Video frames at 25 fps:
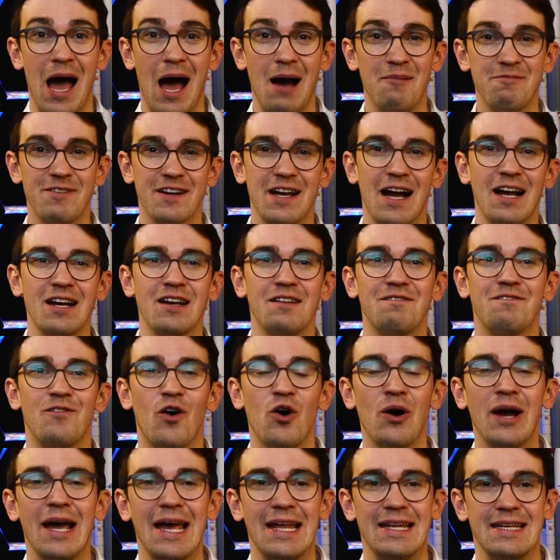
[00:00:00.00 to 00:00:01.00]
Am vergangenen
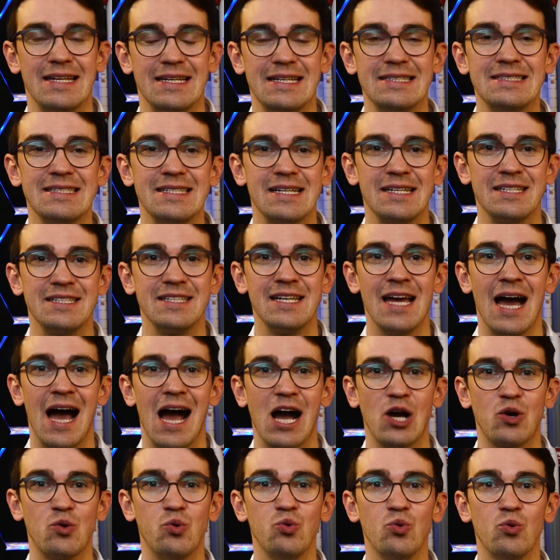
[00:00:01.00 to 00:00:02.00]
Wochenende ist ja die
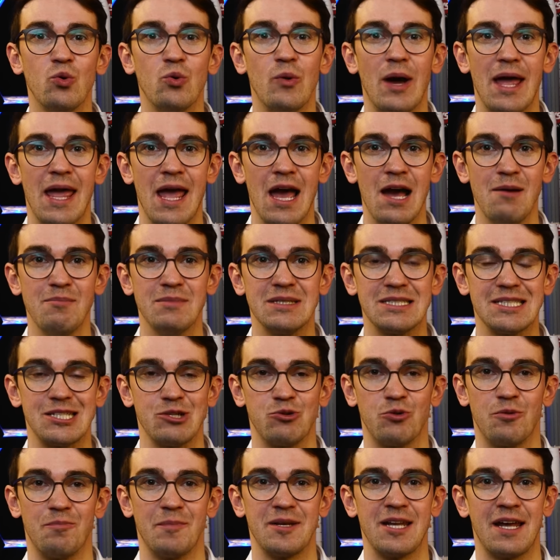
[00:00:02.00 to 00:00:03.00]
Hakuro Air
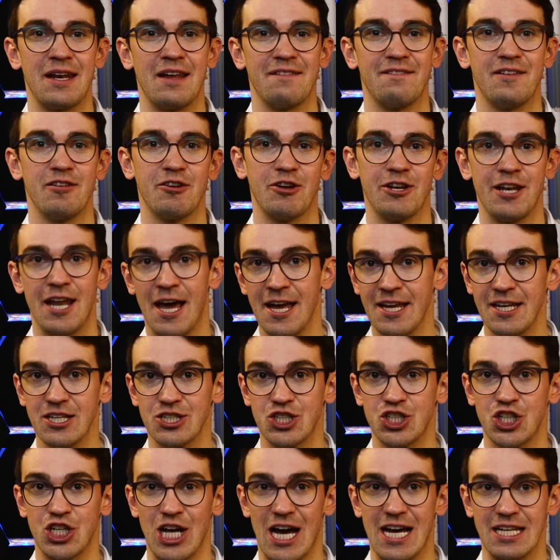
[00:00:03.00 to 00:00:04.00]
Mission mit einer Falcon 9
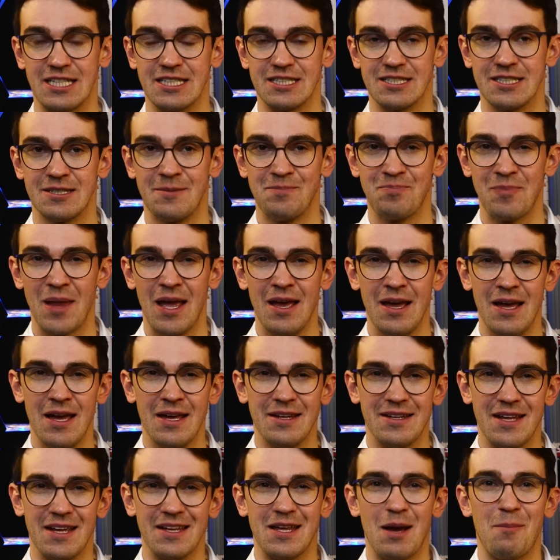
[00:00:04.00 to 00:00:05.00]
gestartet.
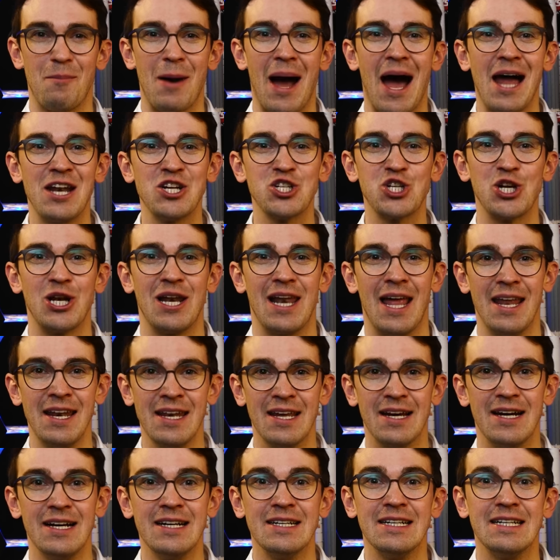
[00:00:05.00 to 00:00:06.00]
Der japanische
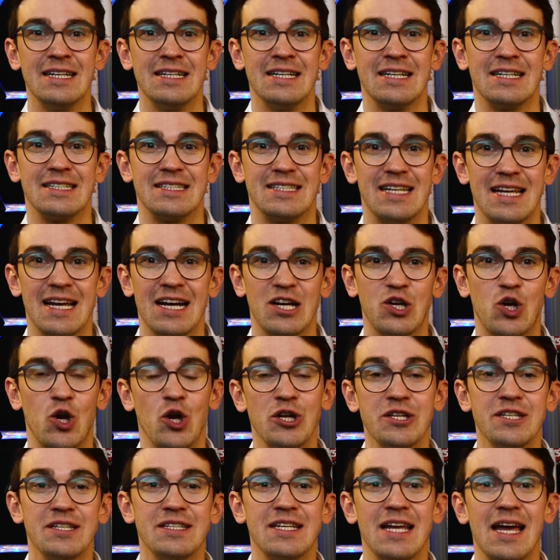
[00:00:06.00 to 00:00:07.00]
Länder, der
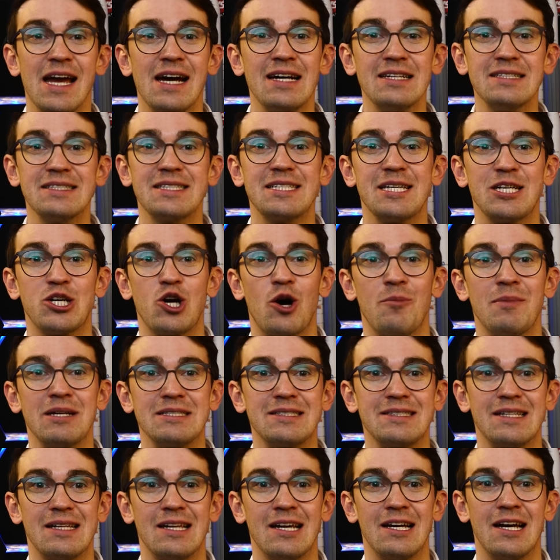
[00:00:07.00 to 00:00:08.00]
könnte die erste
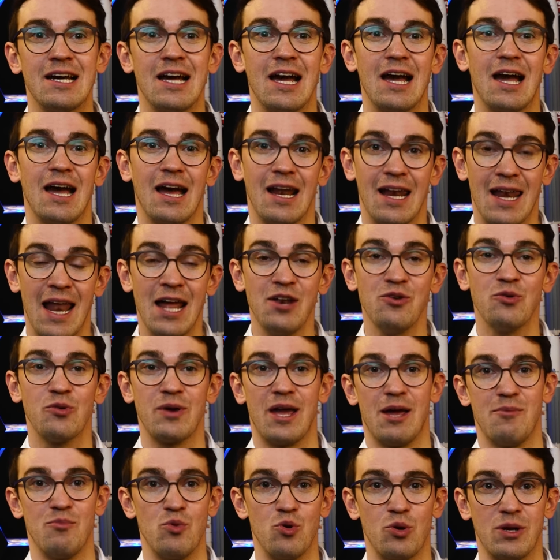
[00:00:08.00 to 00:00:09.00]
kommerzielle Landung
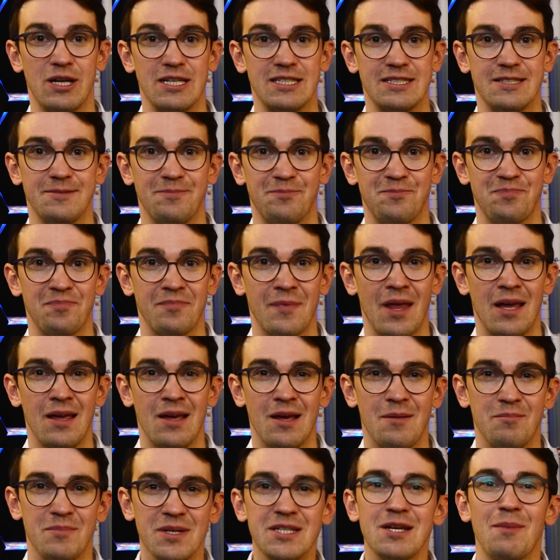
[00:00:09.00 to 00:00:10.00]
ermöglichen.
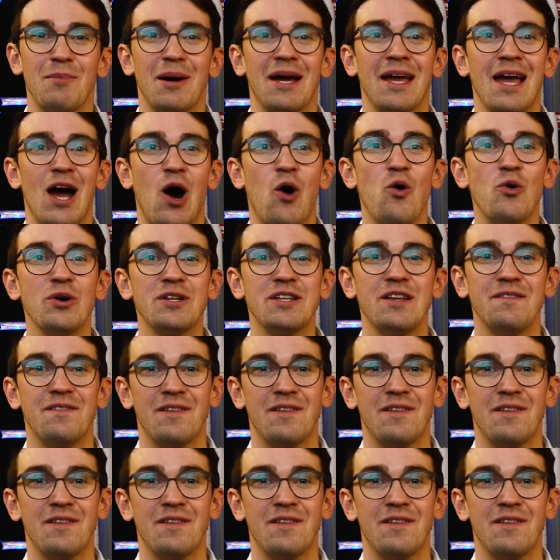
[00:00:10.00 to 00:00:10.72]
Mit dabei auch die